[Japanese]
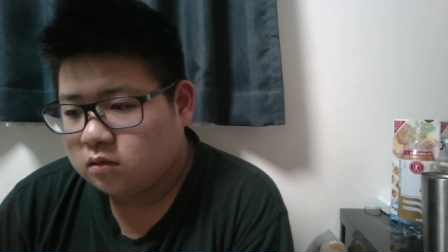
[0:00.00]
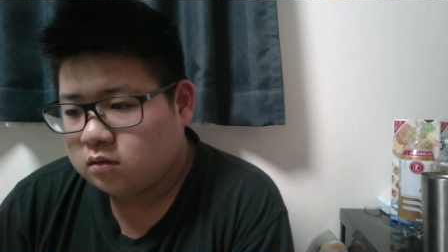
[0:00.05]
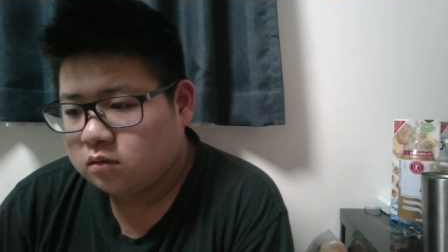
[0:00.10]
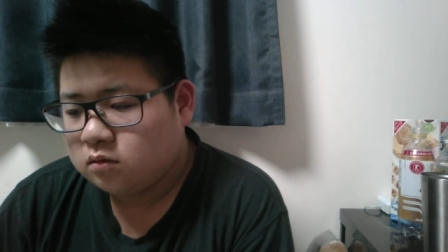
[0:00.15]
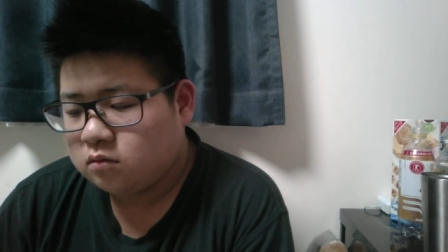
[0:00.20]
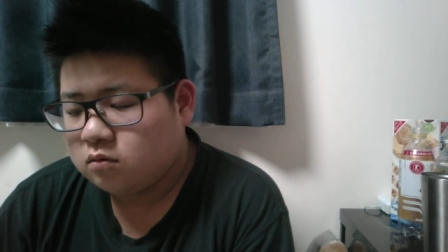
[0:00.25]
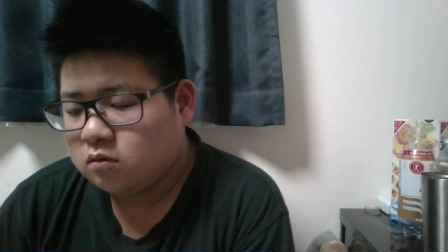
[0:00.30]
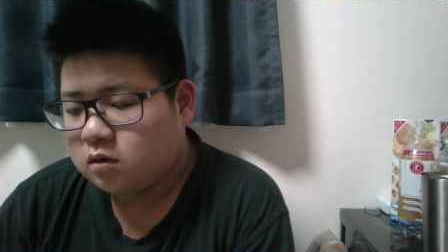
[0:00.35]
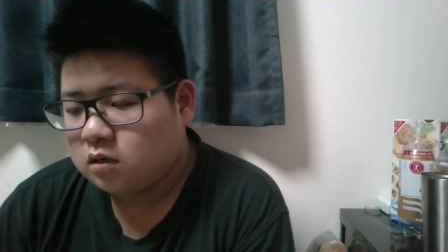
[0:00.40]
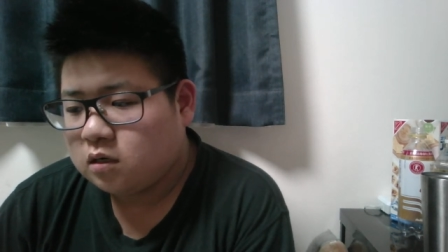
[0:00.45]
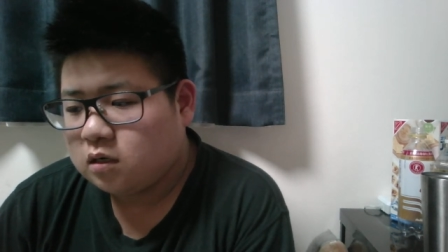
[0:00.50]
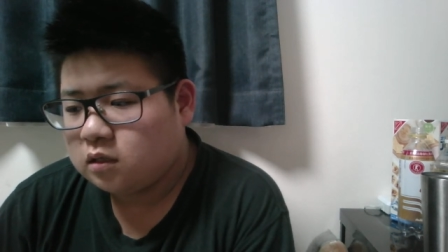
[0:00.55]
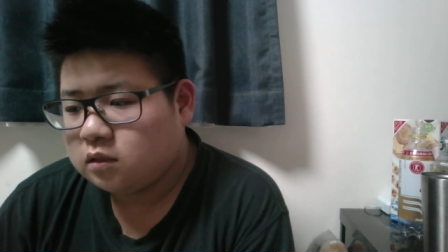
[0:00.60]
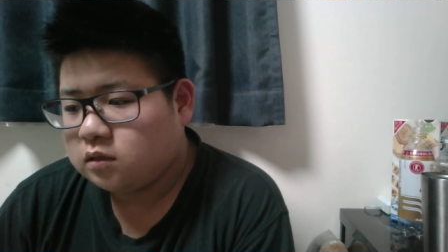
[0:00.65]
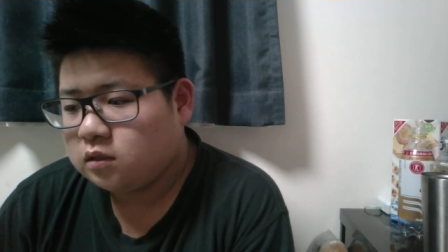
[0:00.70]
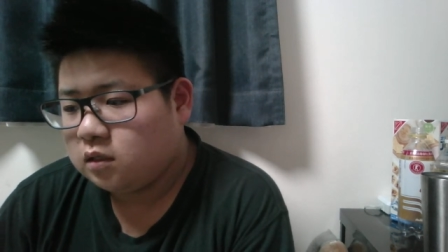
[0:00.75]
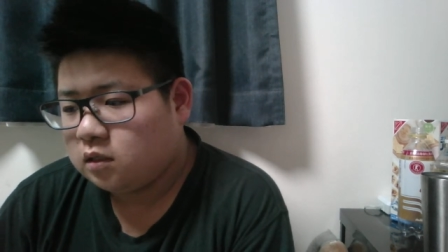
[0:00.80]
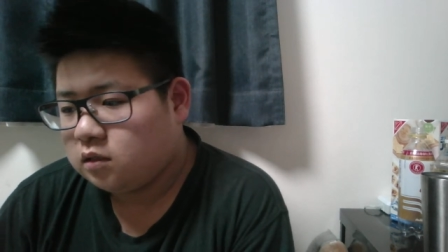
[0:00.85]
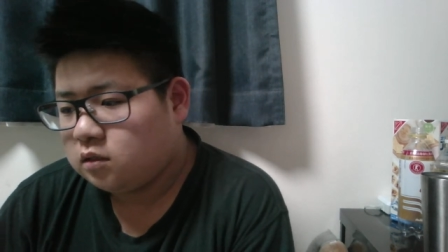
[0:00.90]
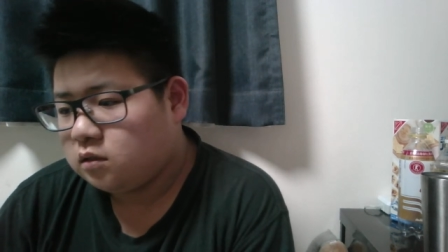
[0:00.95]
よくわか
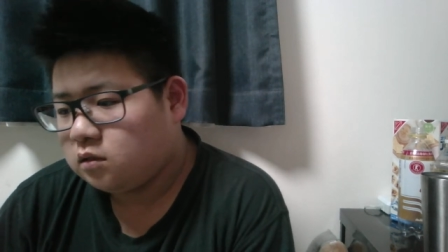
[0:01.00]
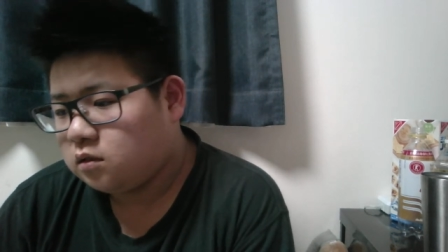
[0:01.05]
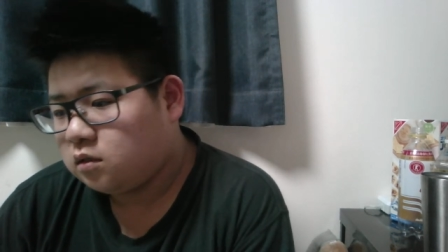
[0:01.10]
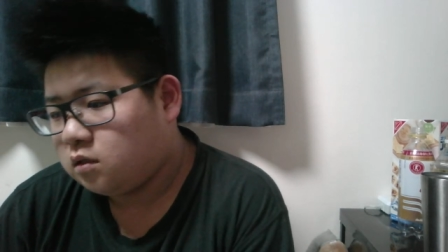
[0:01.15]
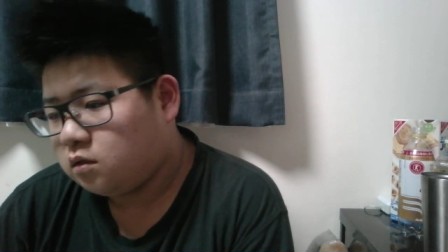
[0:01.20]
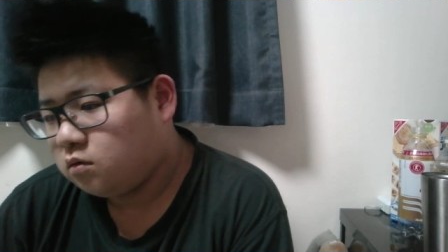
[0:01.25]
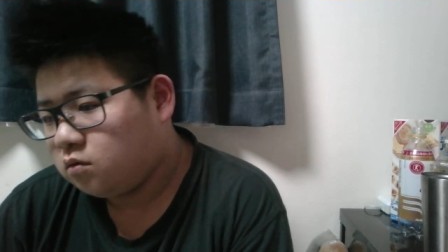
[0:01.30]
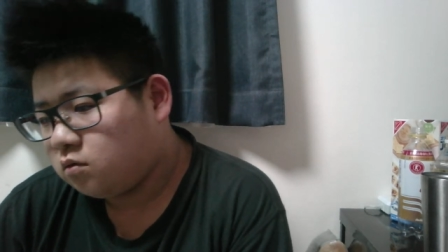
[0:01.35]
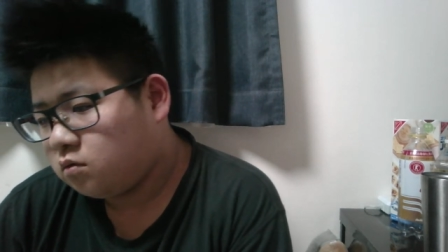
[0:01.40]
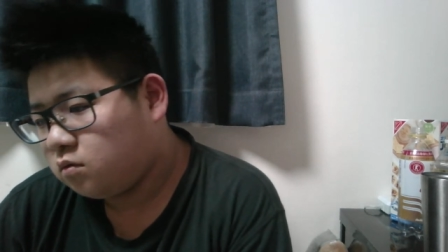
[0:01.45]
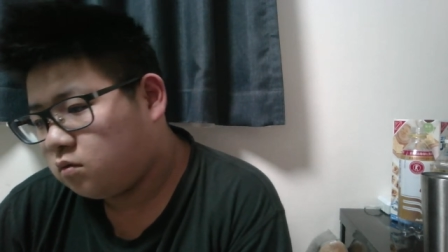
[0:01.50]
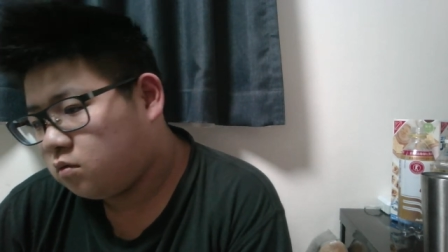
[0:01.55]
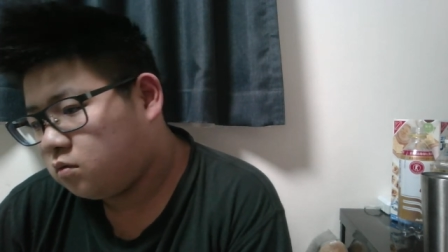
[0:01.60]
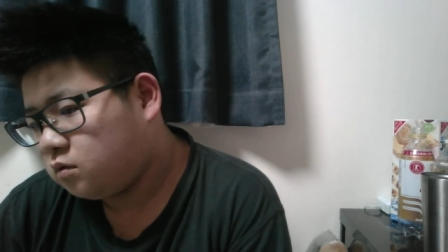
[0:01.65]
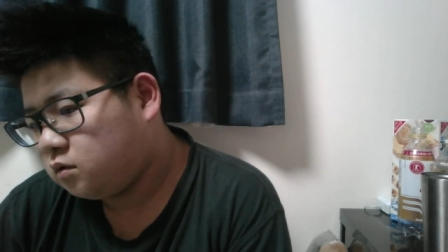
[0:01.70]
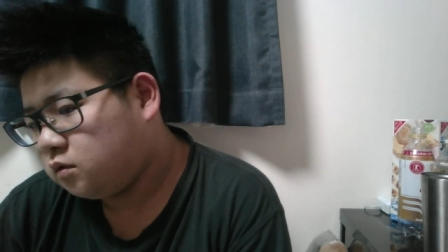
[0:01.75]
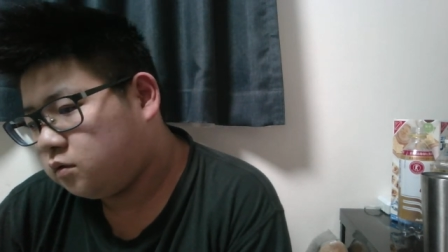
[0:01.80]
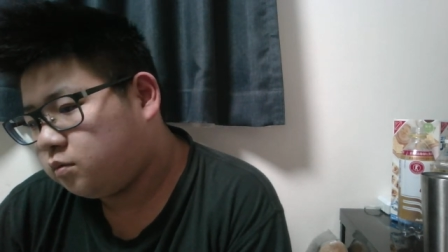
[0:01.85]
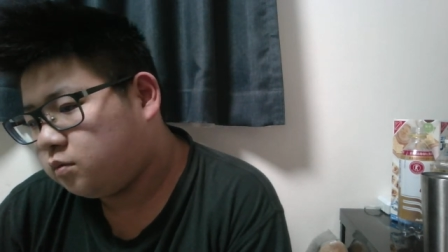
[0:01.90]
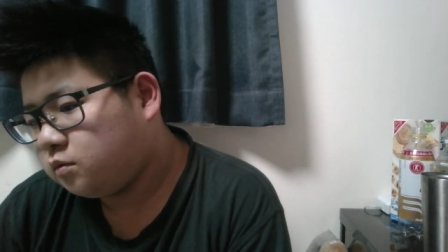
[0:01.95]
んないけど、
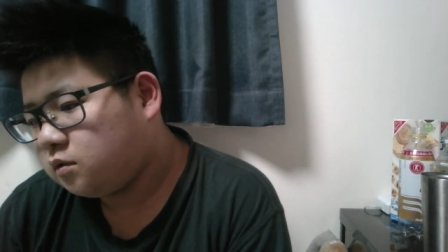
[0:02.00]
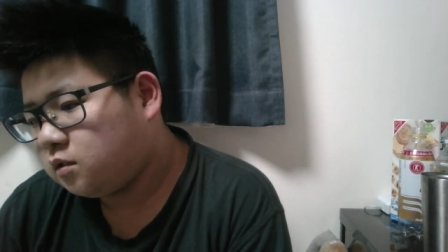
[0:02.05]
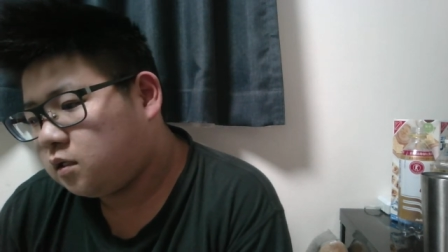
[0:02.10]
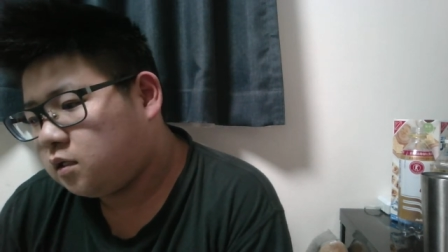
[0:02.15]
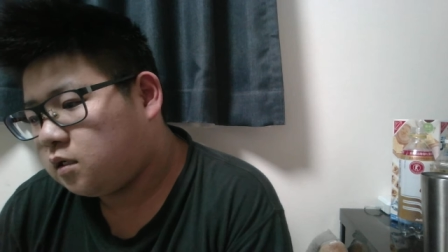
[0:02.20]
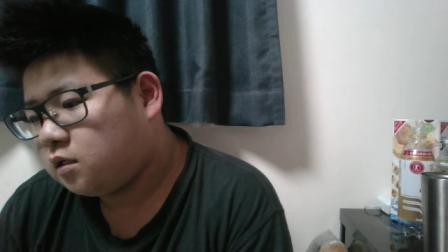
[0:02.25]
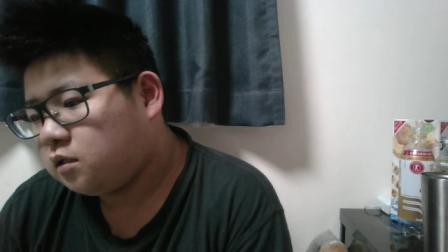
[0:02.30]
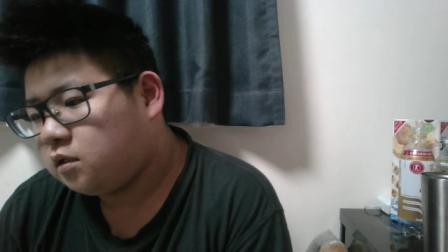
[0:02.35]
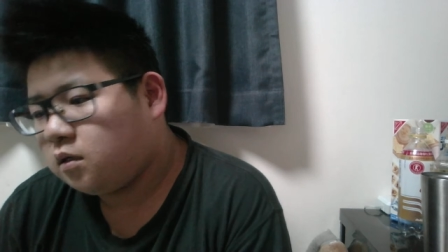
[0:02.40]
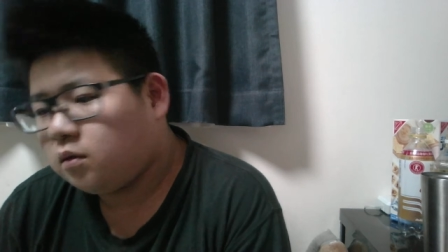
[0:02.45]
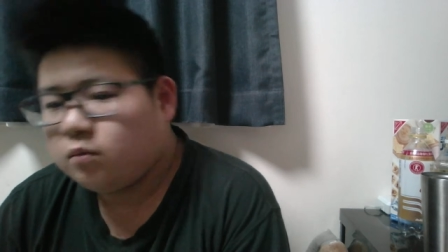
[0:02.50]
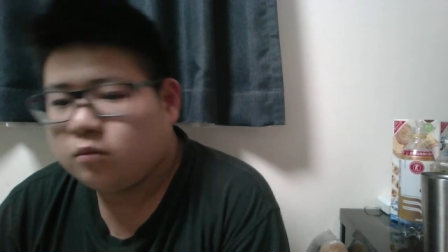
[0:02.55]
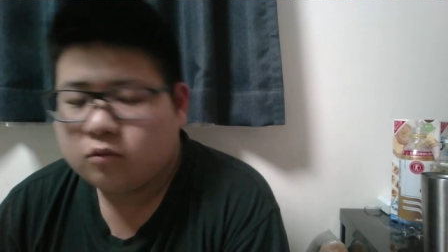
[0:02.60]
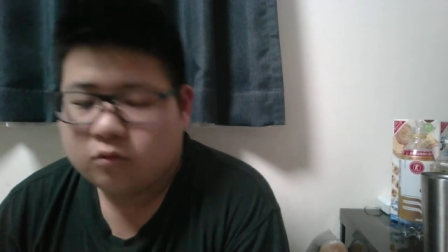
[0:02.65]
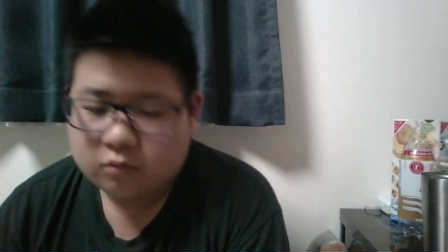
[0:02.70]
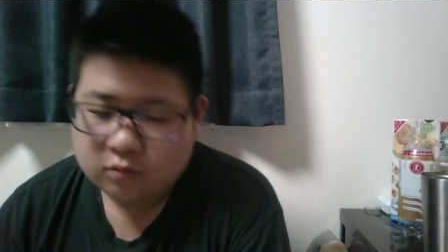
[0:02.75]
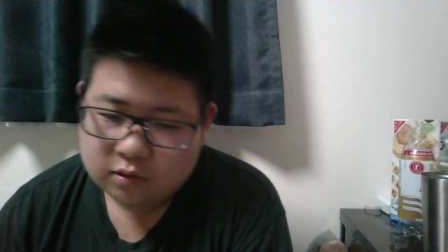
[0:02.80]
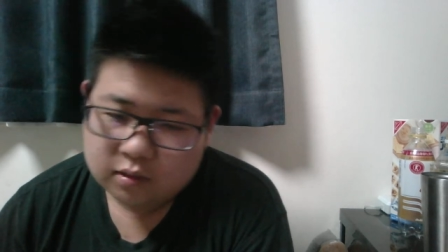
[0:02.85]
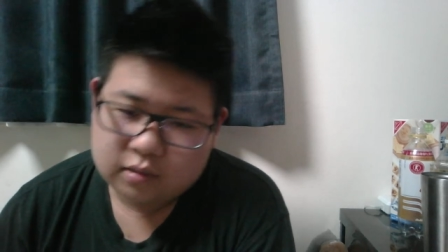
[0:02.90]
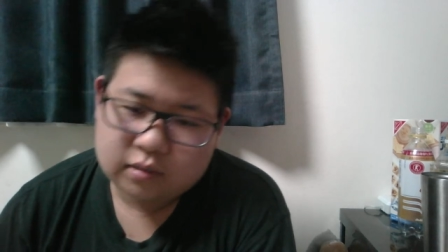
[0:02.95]
自分がやりたいも
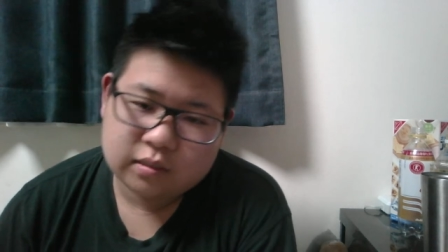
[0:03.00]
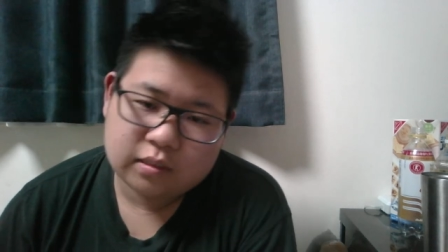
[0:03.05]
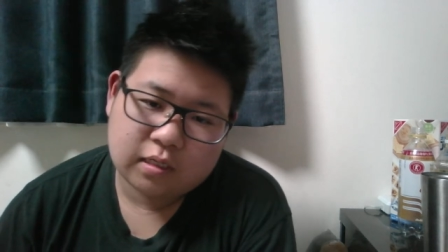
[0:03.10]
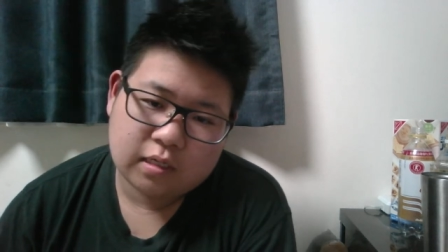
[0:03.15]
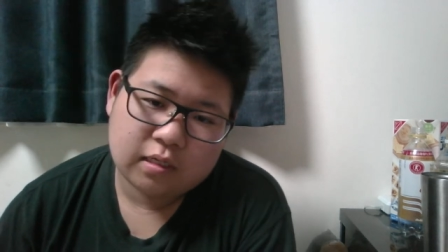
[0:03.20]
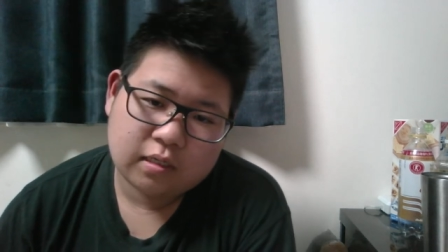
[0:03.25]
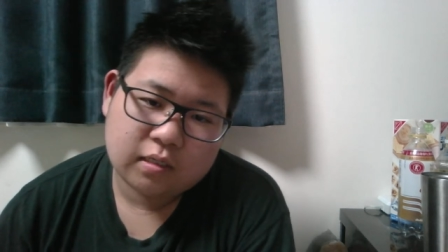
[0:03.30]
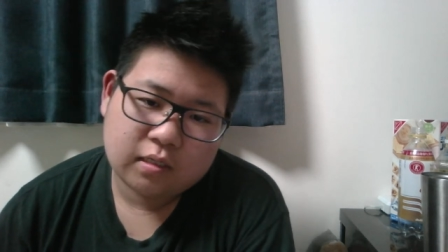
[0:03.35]
のをやりたい。